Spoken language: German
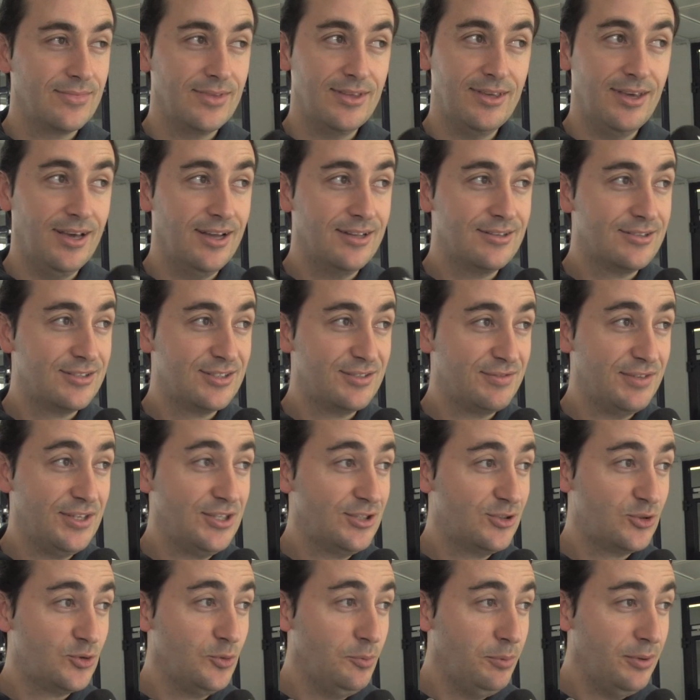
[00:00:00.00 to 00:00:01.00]
Ja, das finde
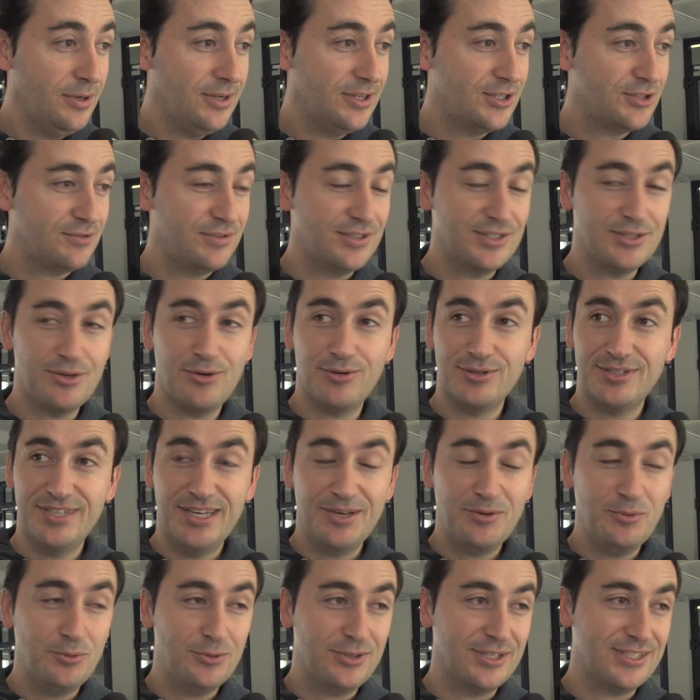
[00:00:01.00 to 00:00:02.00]
ich super. Ich finde es auch
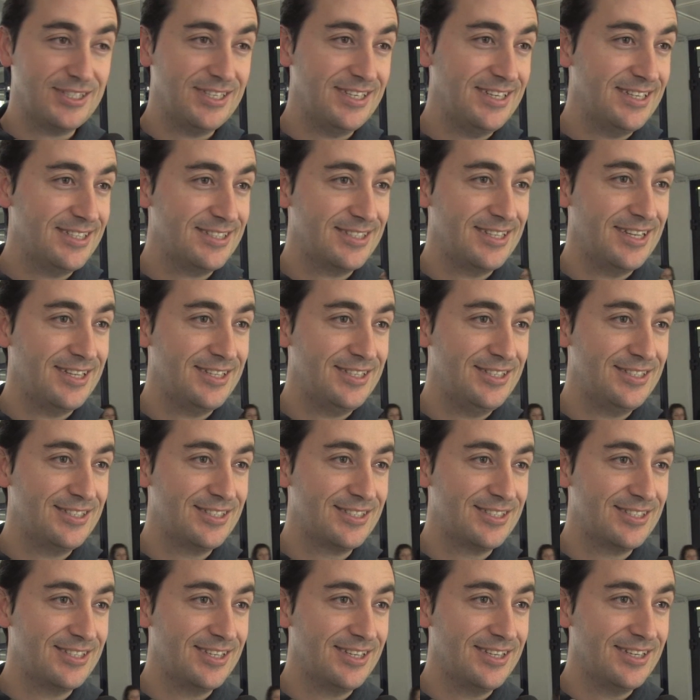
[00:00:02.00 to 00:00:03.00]
sehr gut, dass er jetzt da
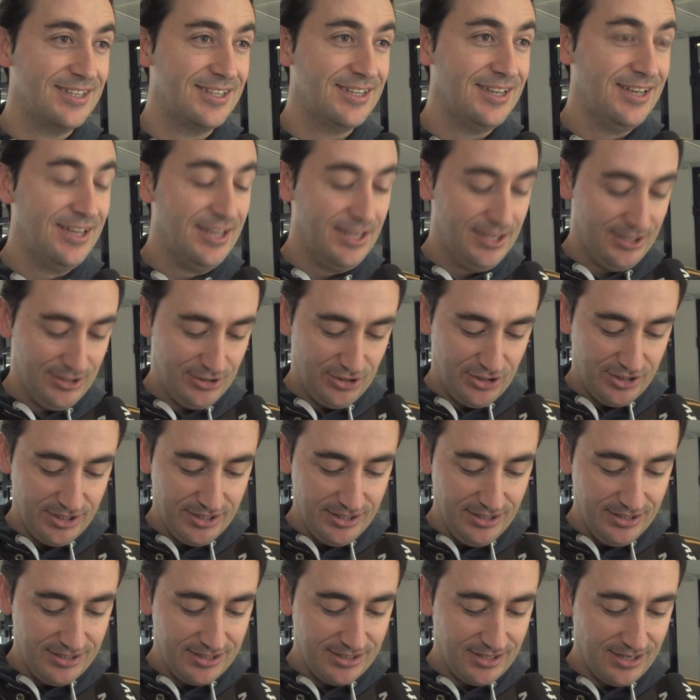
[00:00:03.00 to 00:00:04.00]
dieses äh,
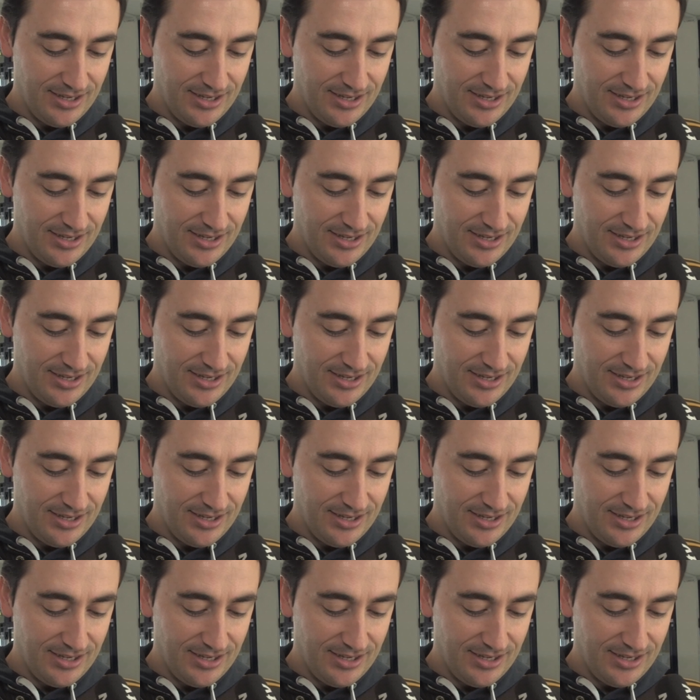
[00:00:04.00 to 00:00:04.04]
Schild